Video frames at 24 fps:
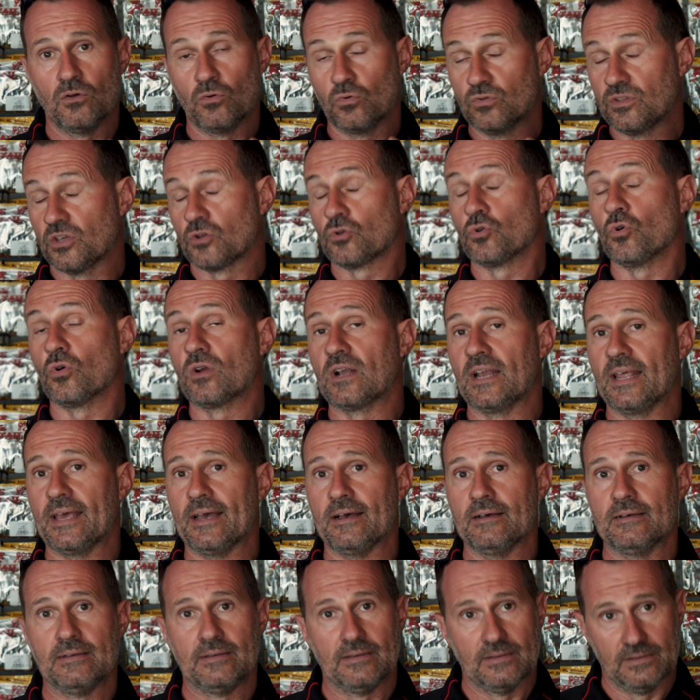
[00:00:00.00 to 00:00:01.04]
ou dans de l'eau
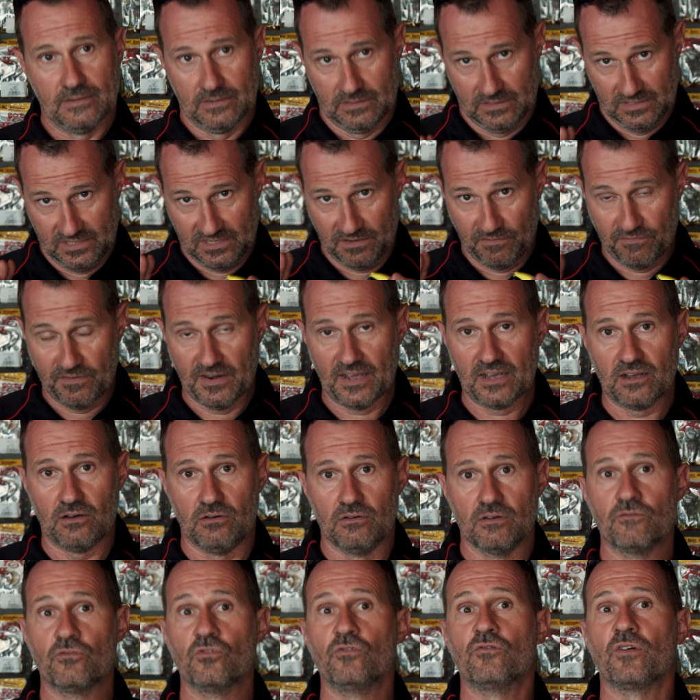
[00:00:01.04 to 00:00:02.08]
claire, c'est flagrant,
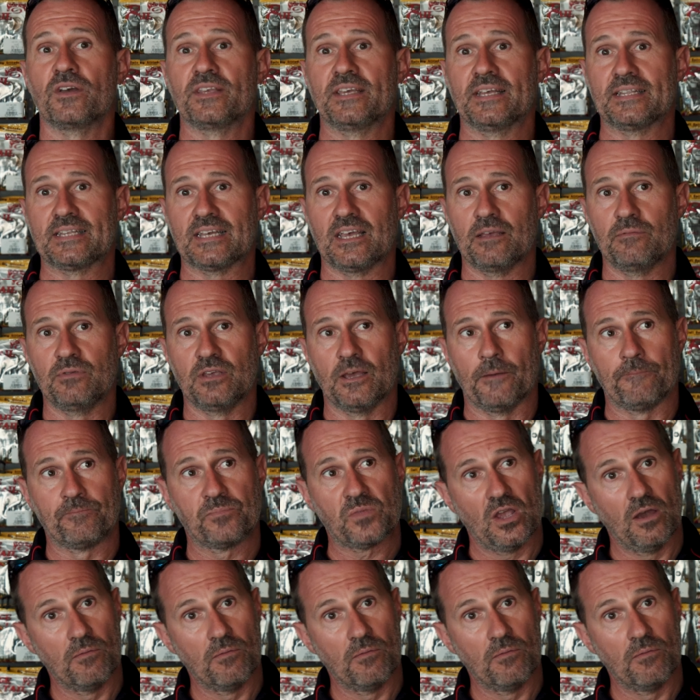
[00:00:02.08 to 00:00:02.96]
vous le voyez très bien.